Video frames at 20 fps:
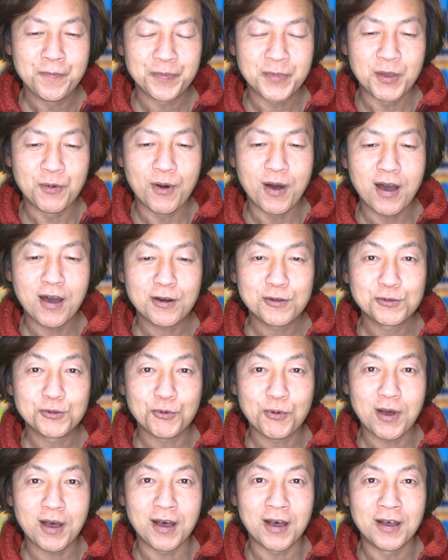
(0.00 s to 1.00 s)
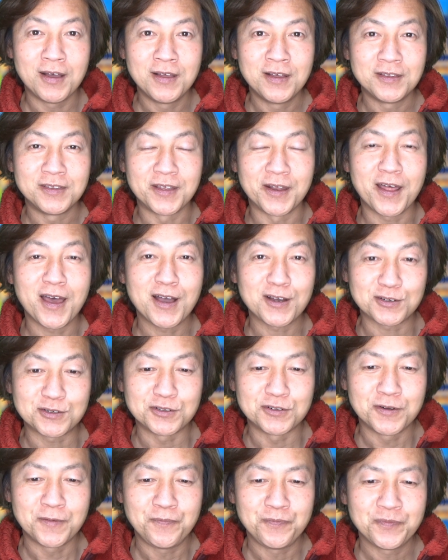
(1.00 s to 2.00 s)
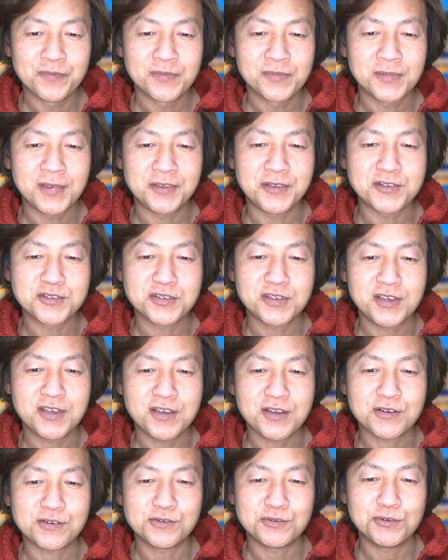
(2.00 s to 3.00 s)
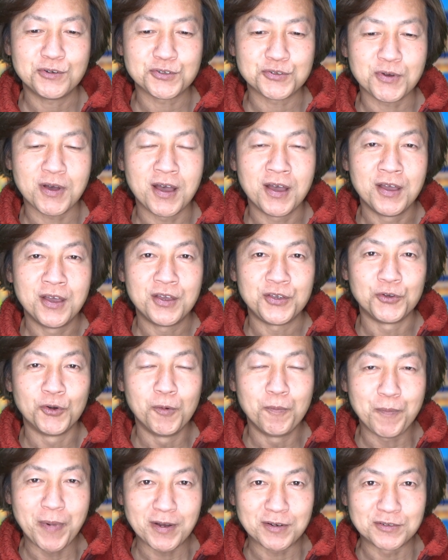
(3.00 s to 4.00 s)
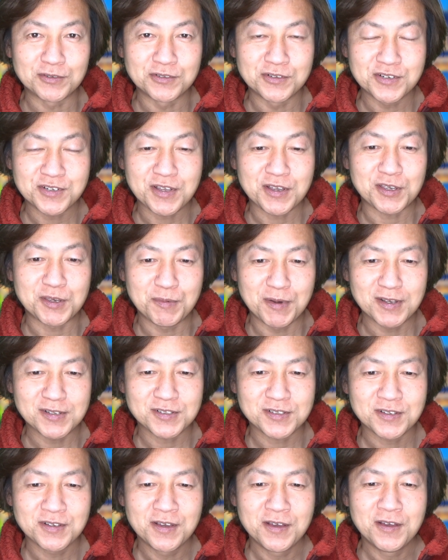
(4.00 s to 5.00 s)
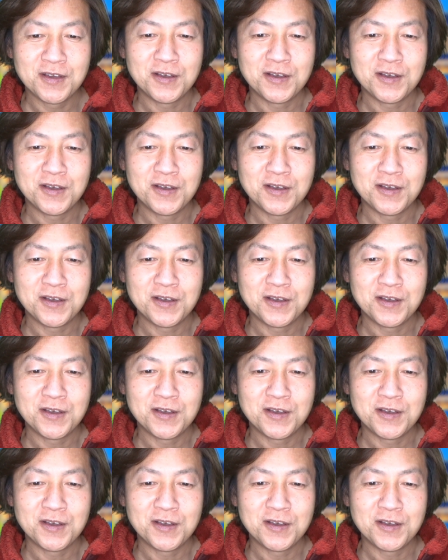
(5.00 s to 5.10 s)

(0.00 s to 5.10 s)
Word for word: で、ワールドは7泊。で、ディズニークルーズは4泊してきます。